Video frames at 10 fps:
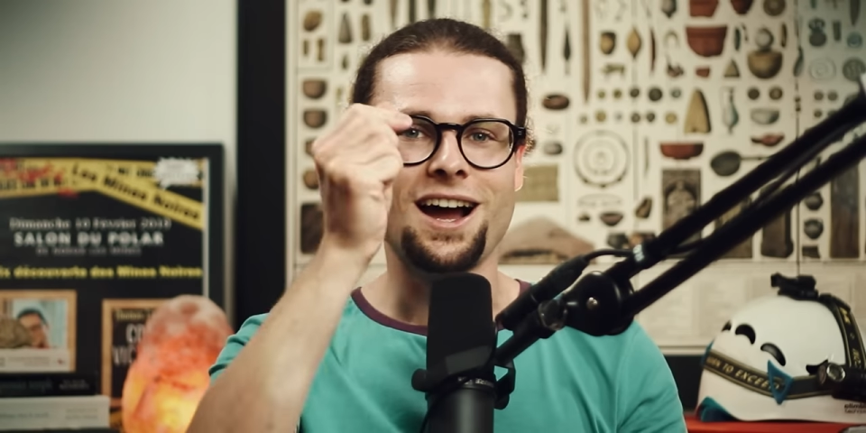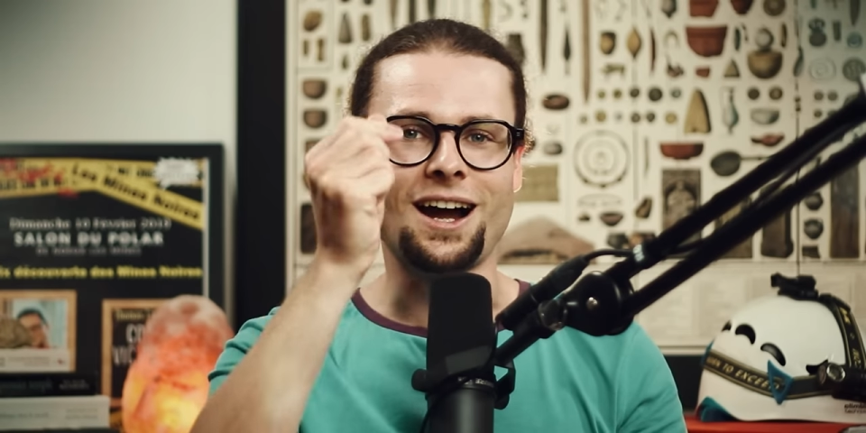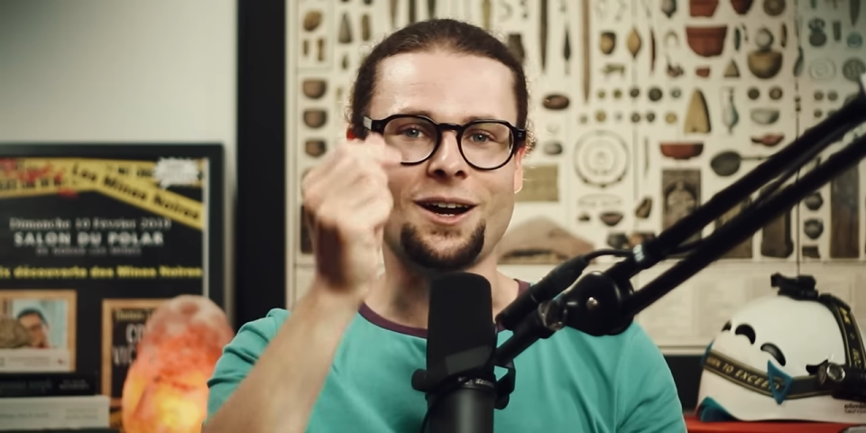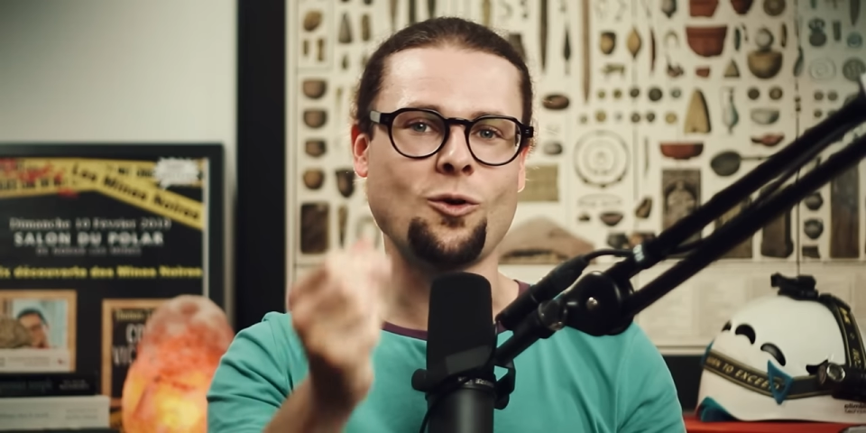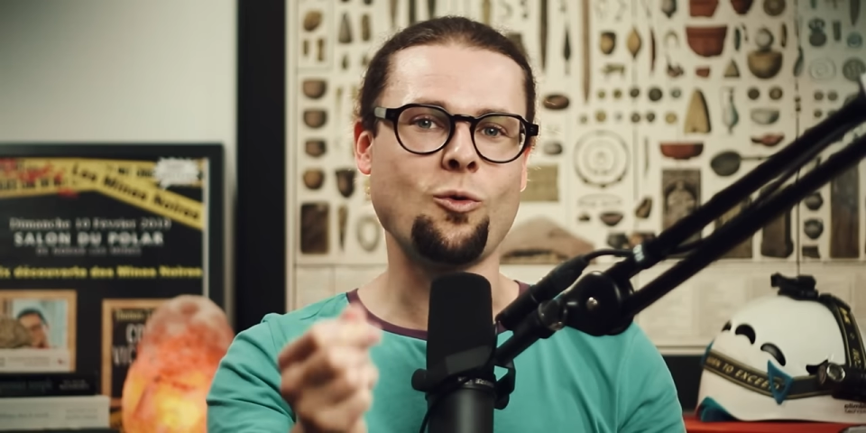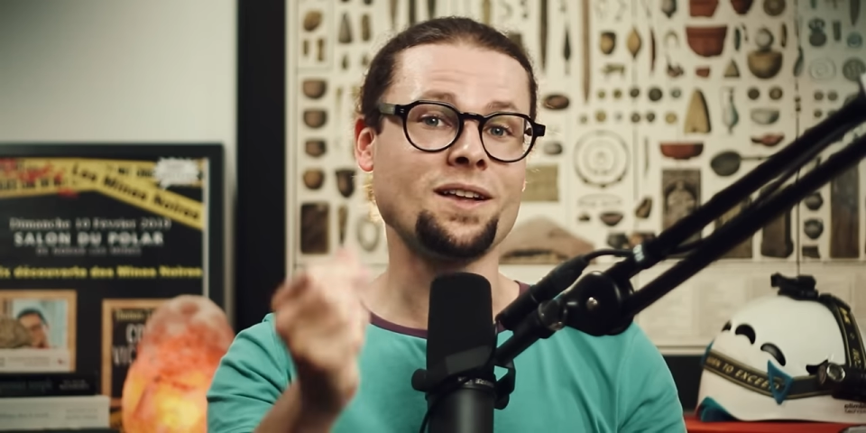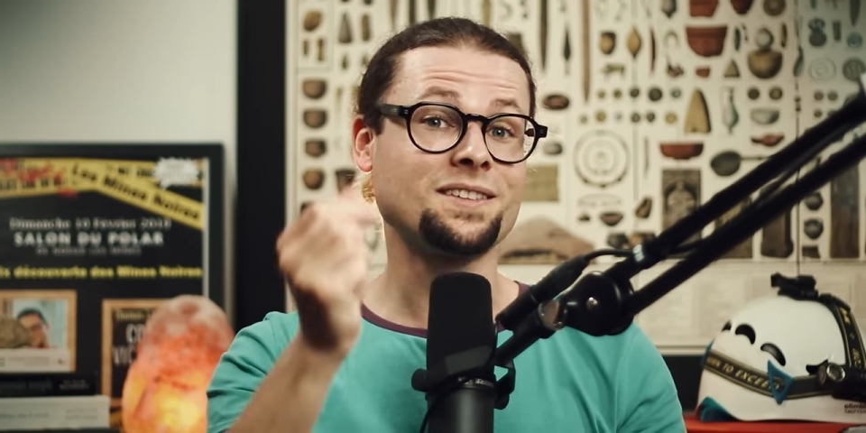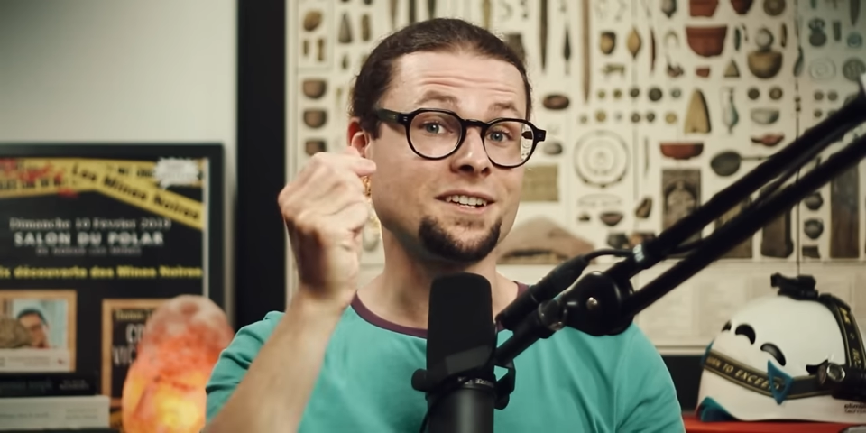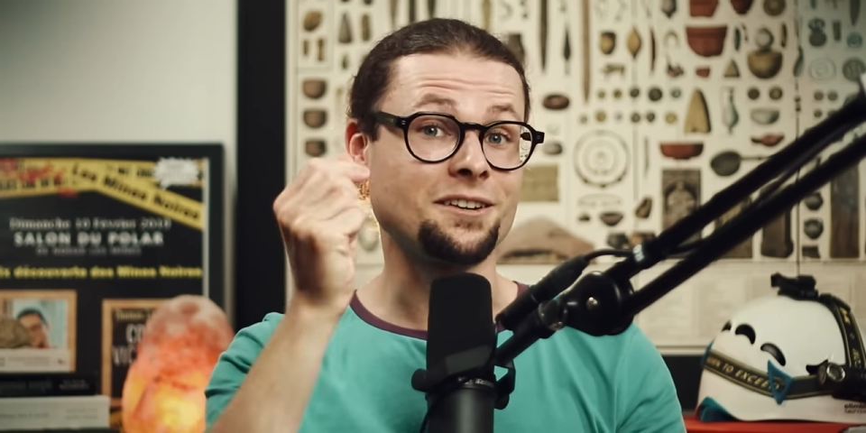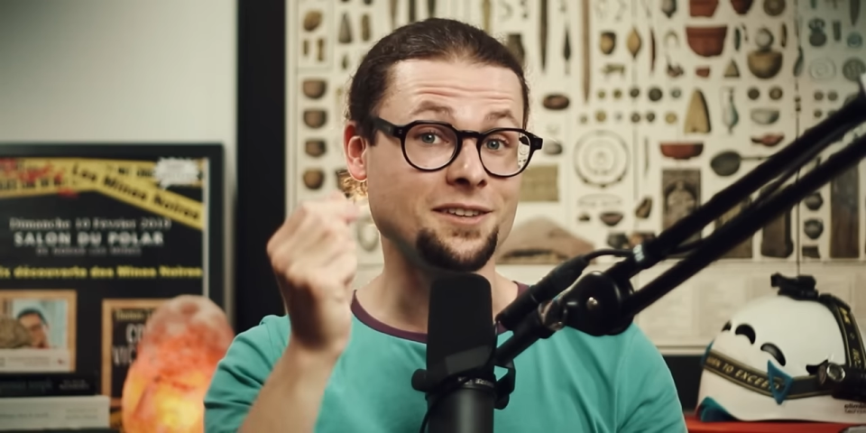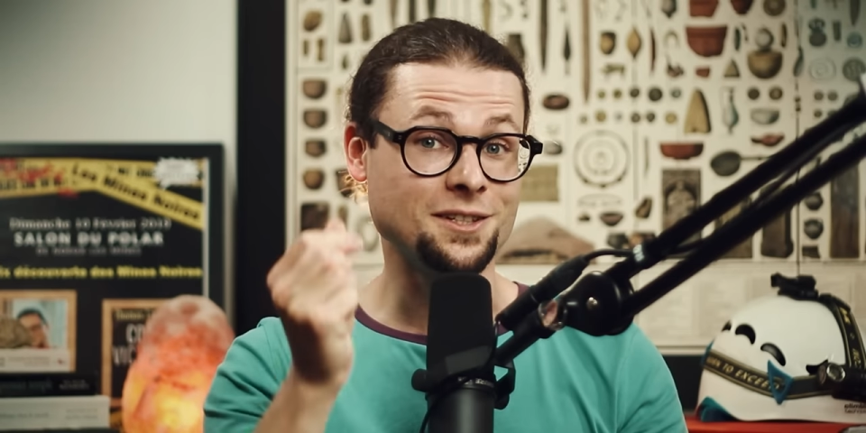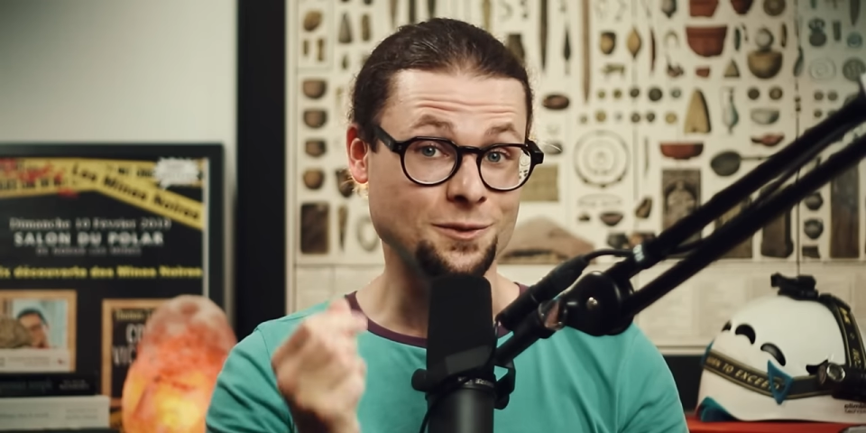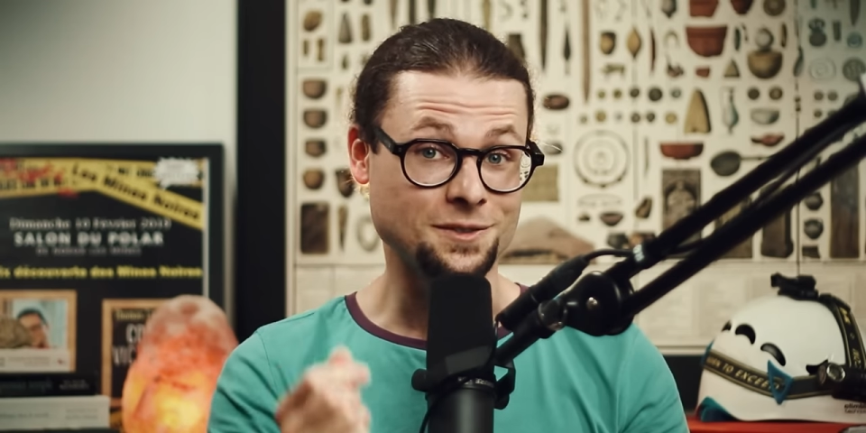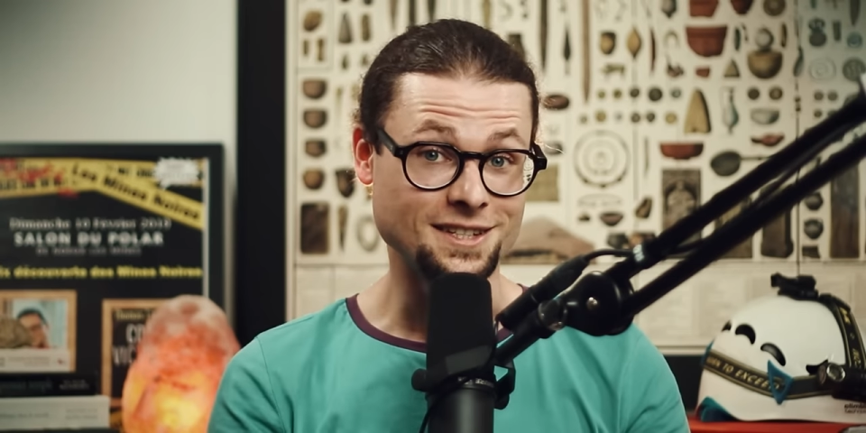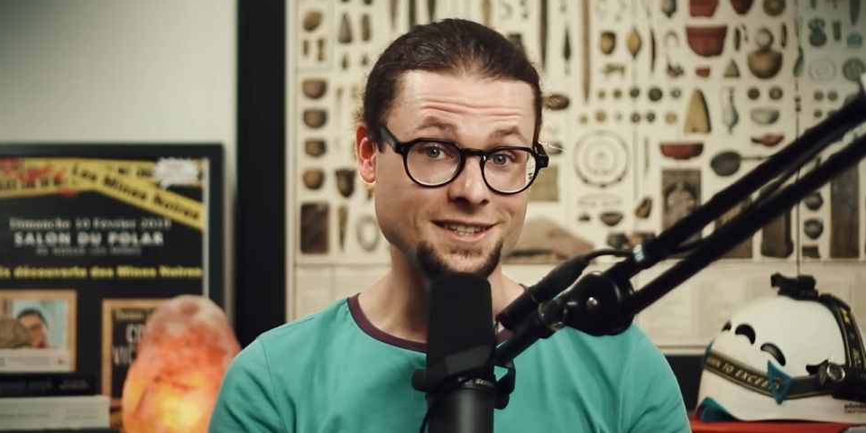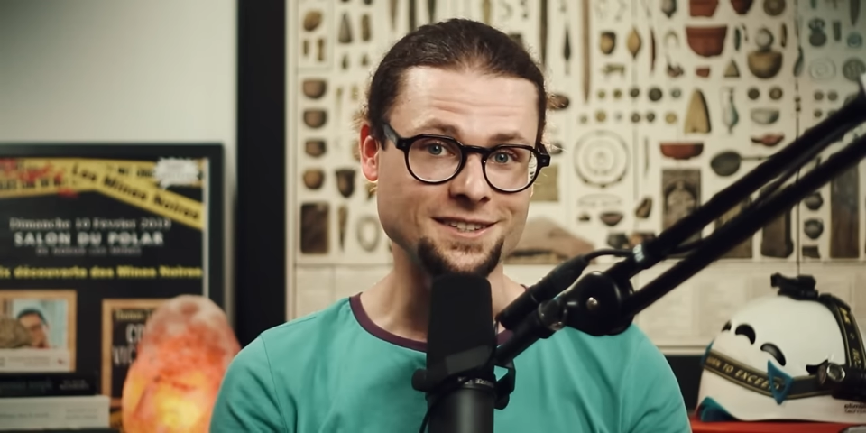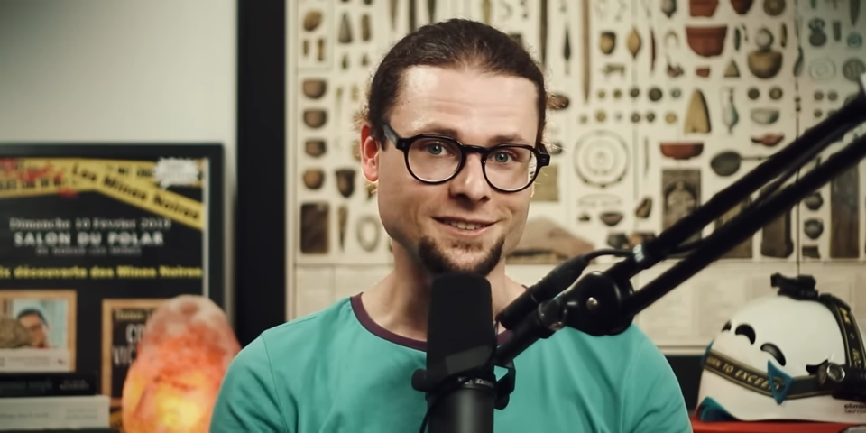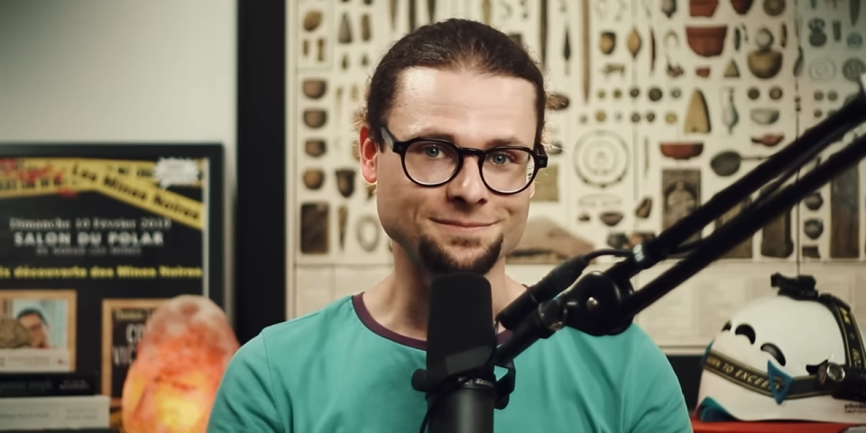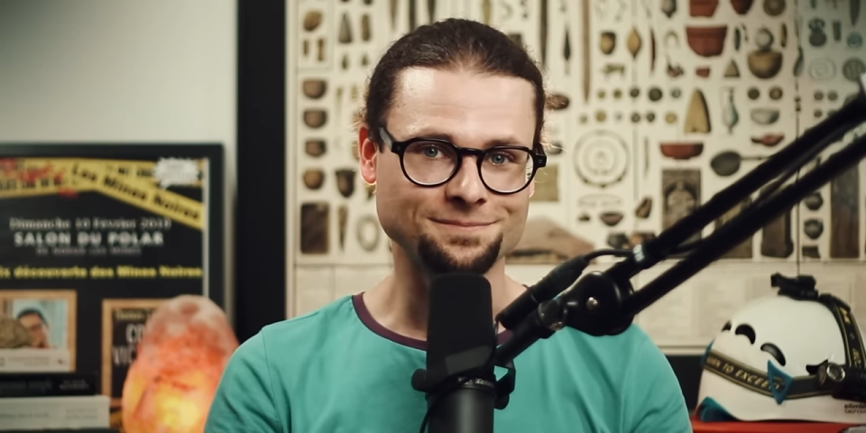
à quoi servait ce site.